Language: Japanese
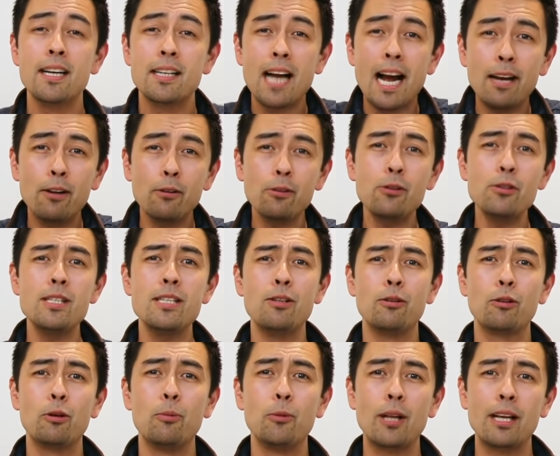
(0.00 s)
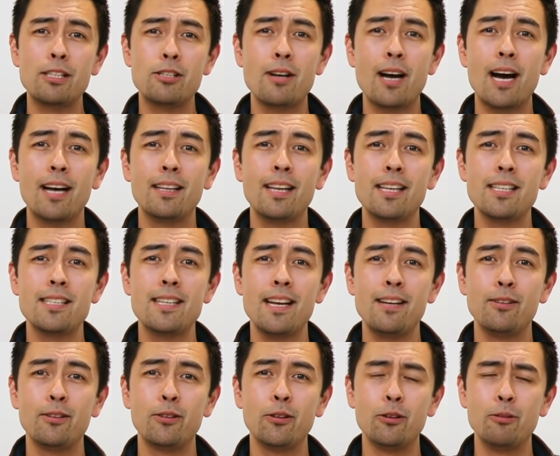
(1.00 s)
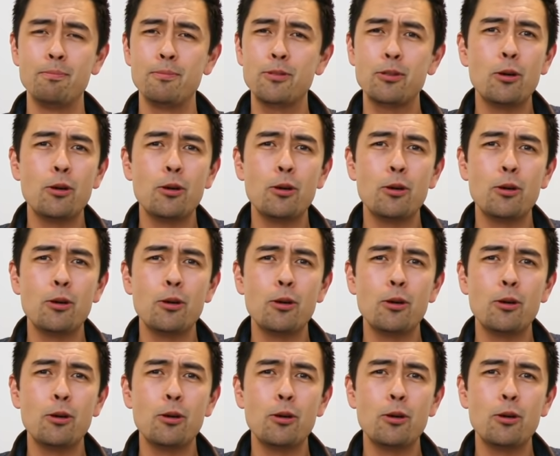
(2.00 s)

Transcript: 外国人の友達と話していると、